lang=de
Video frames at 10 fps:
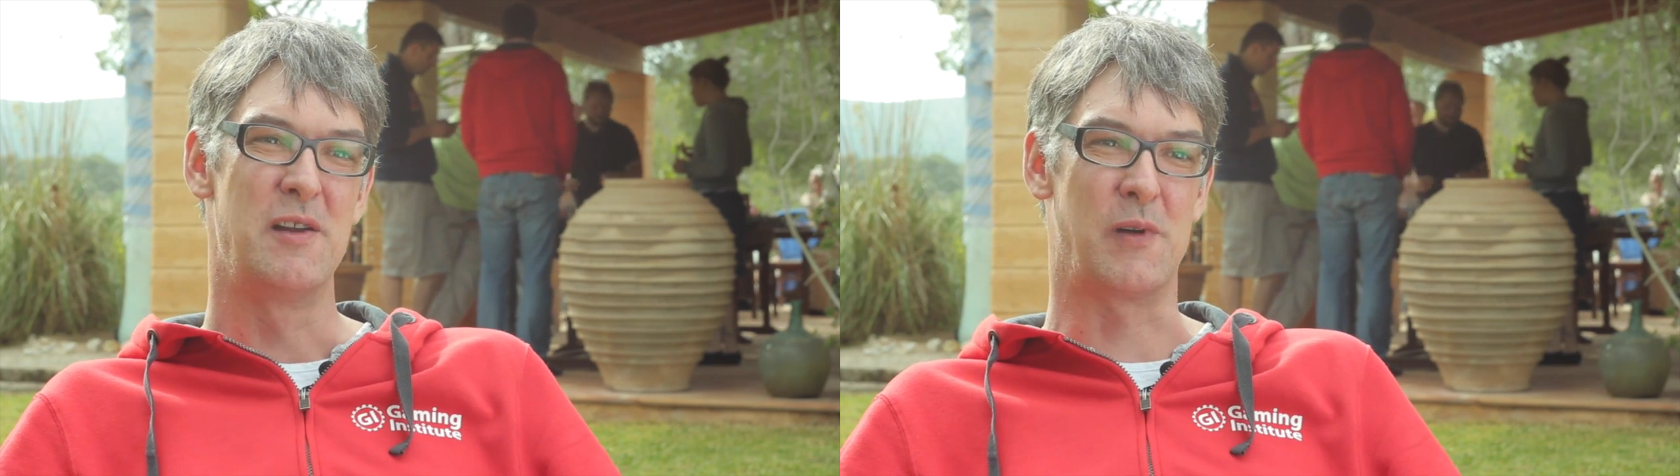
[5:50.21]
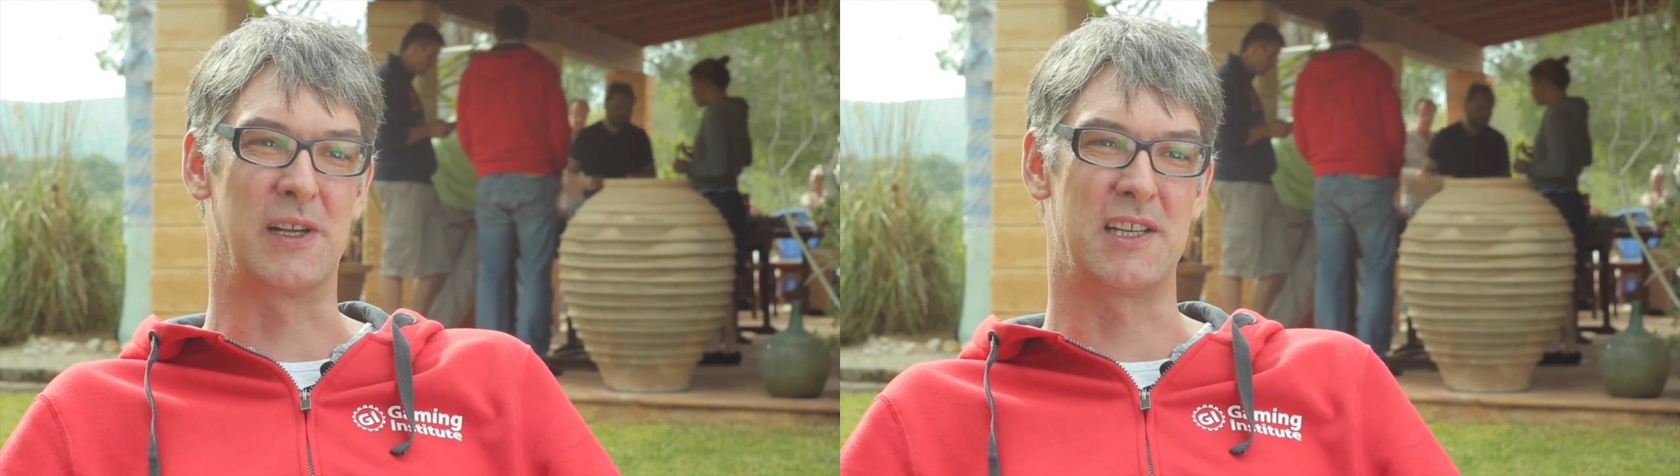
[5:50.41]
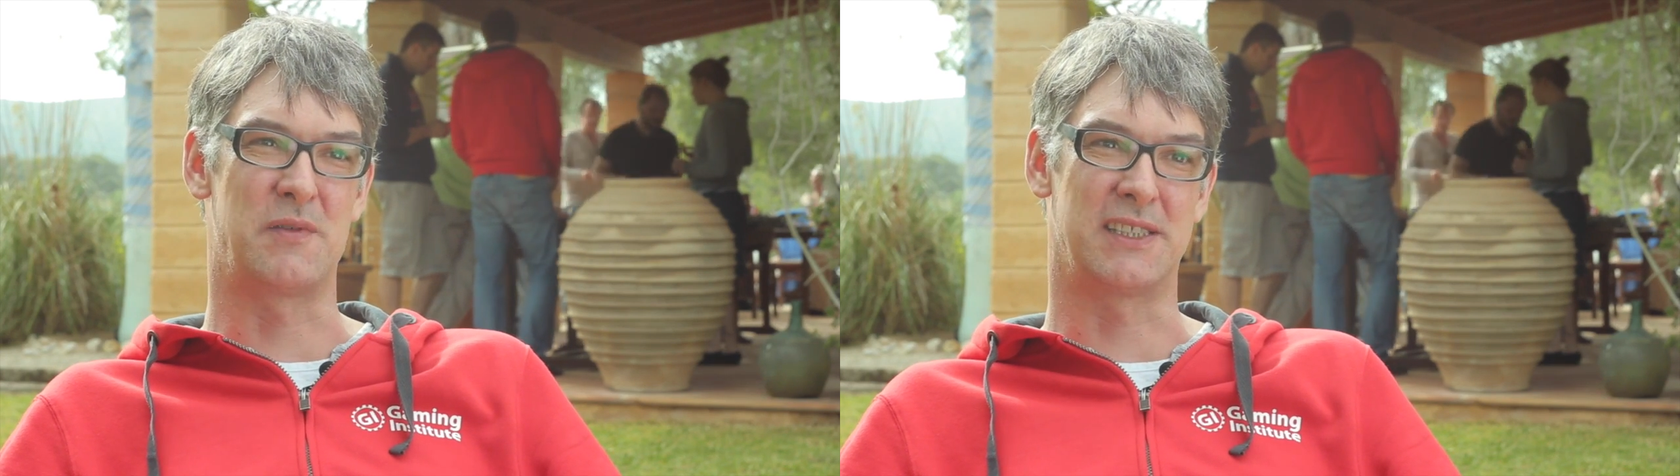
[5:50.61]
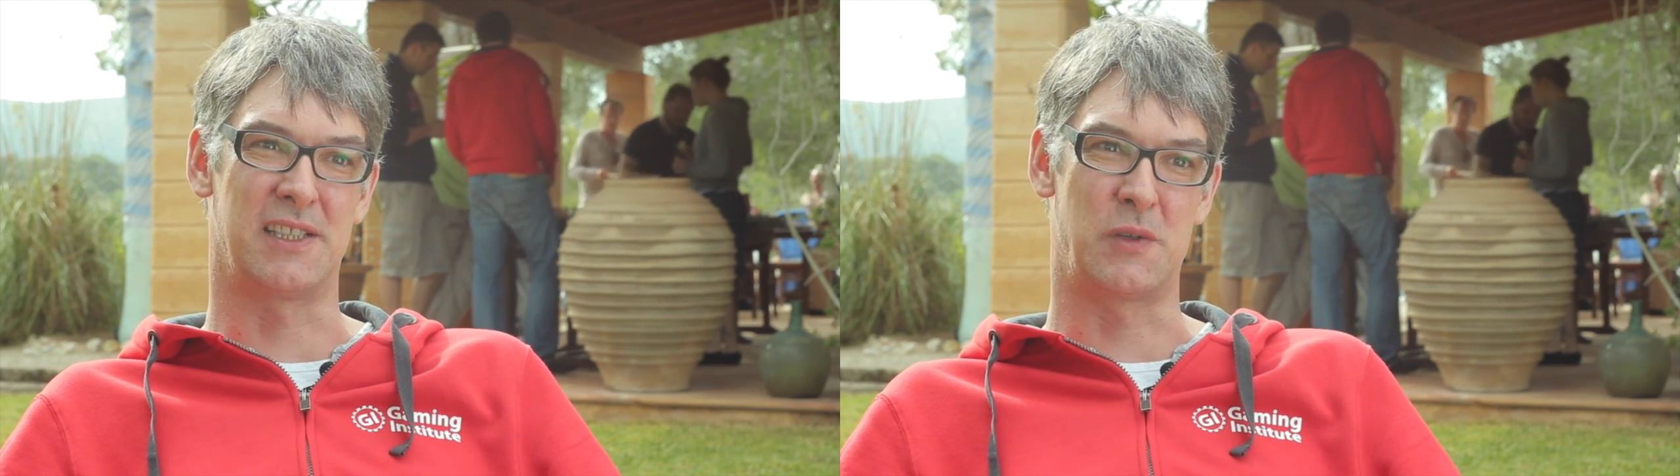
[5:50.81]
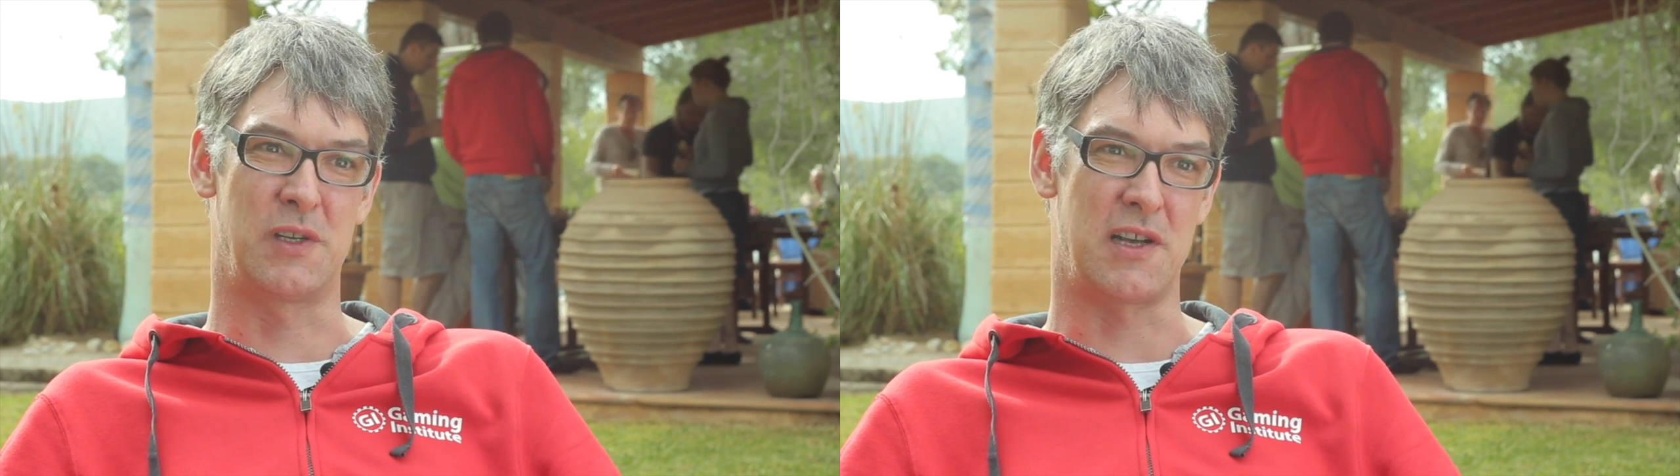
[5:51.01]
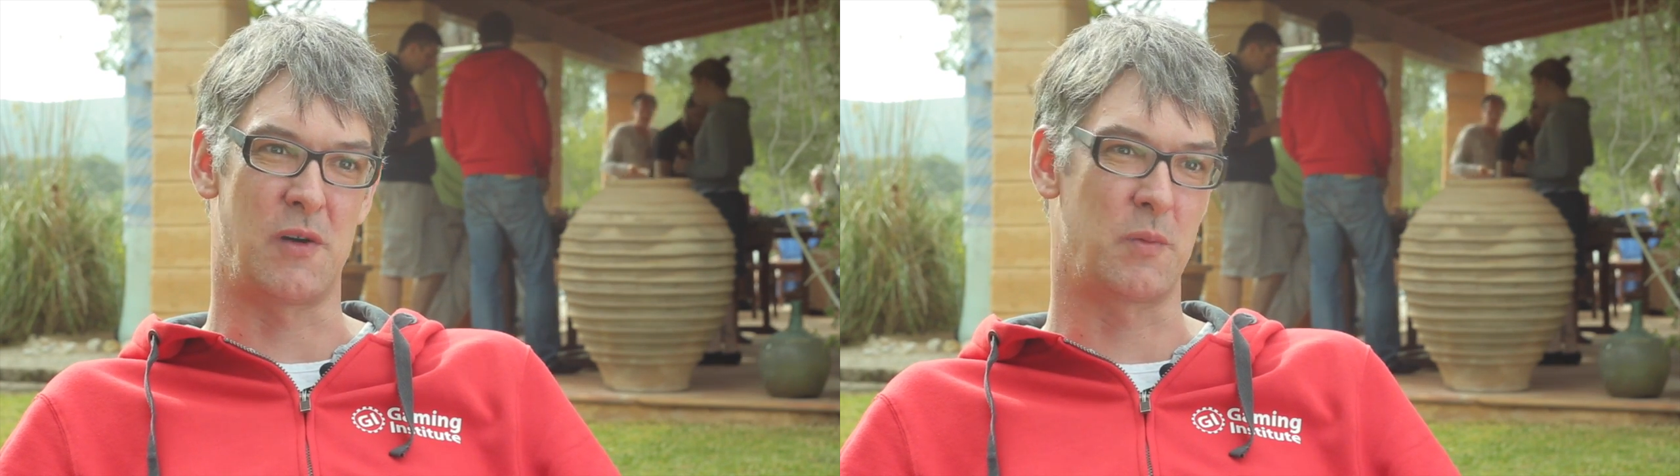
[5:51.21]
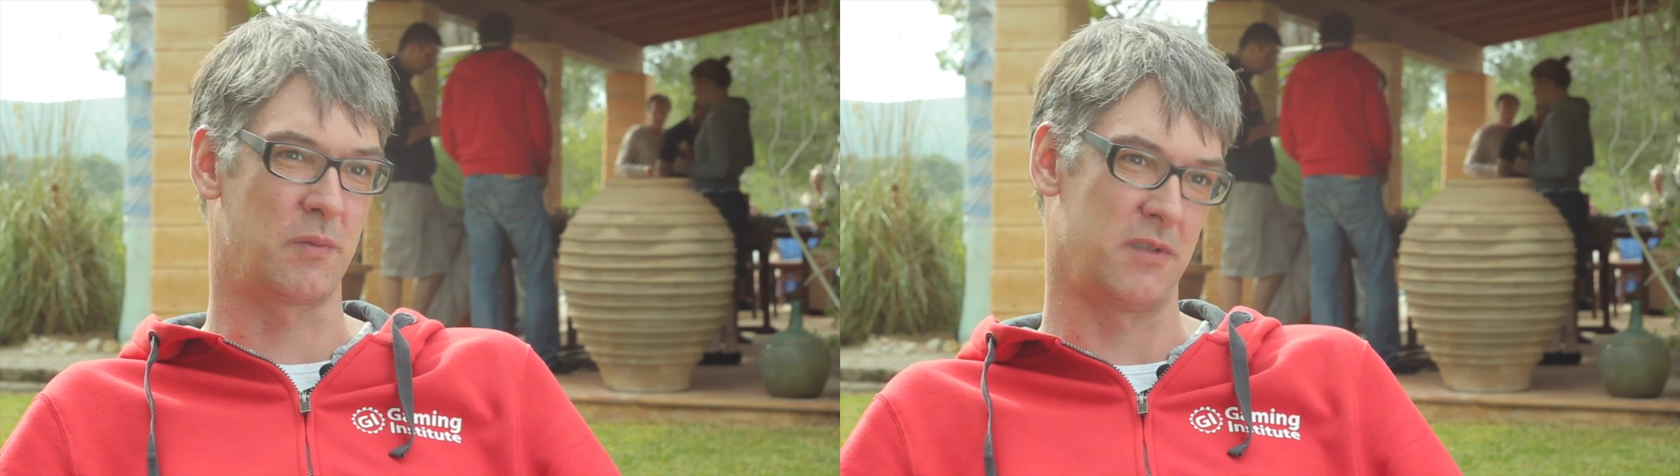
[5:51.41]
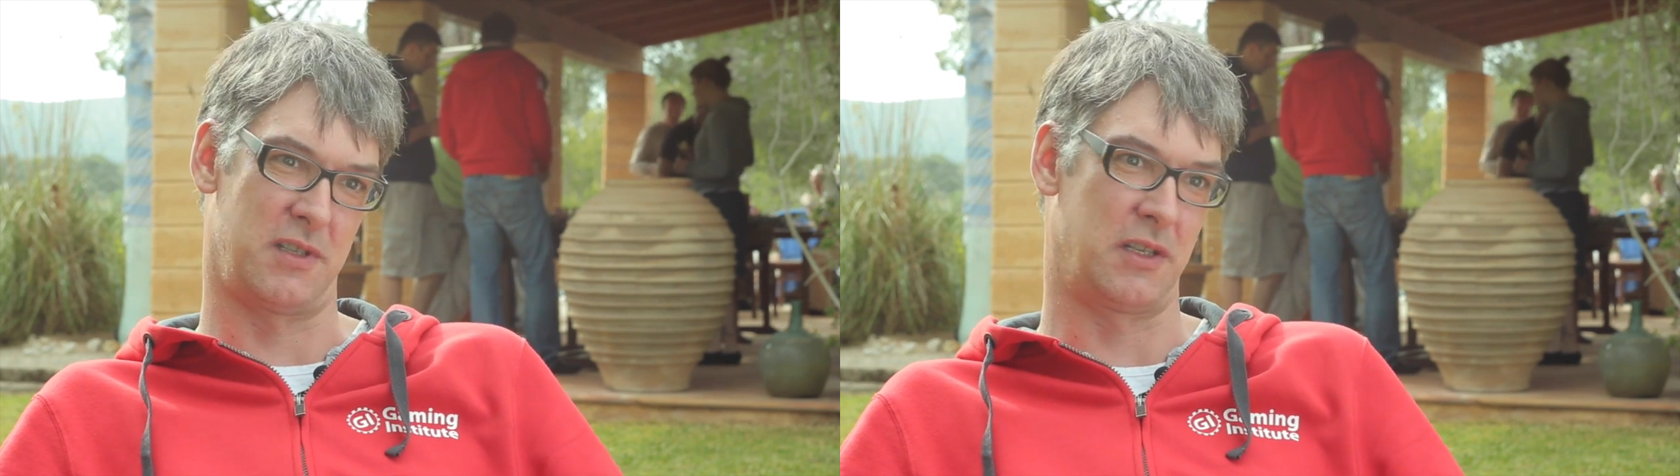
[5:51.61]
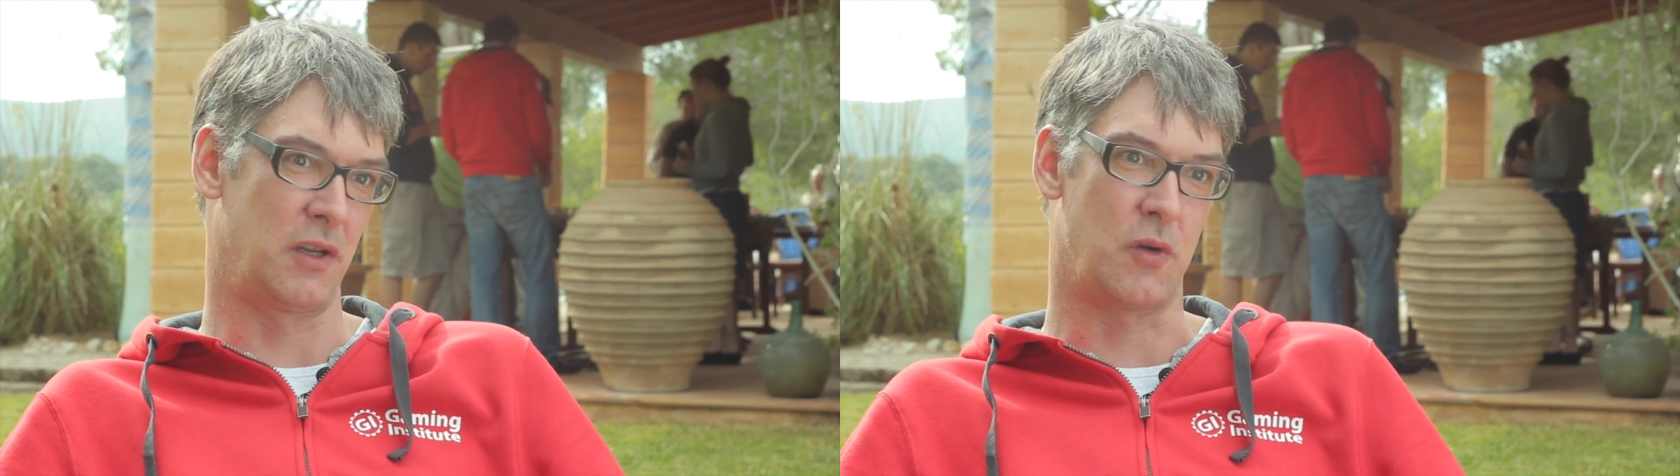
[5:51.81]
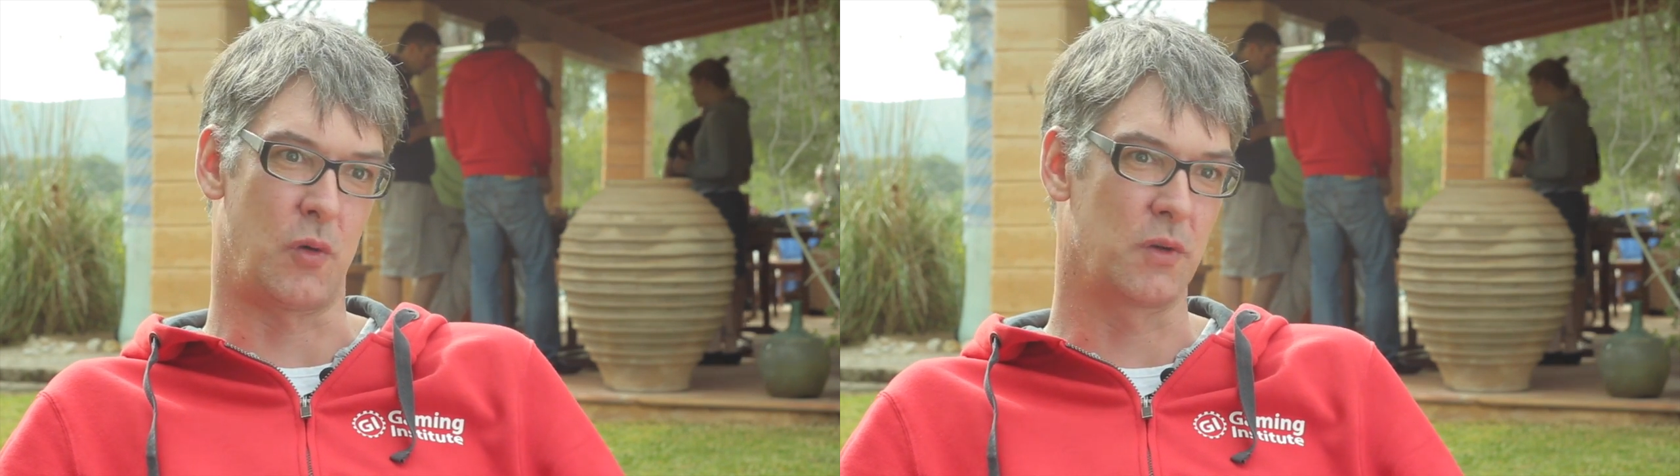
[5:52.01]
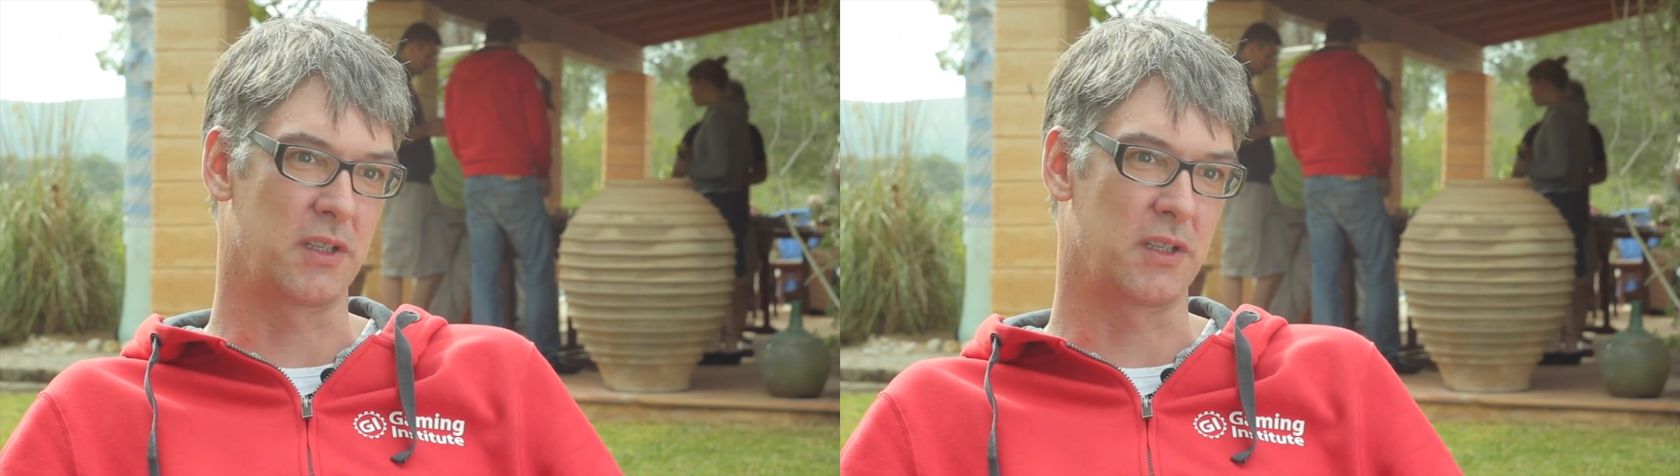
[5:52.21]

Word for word: Folglich wird es natürlich auch ein Sit and Go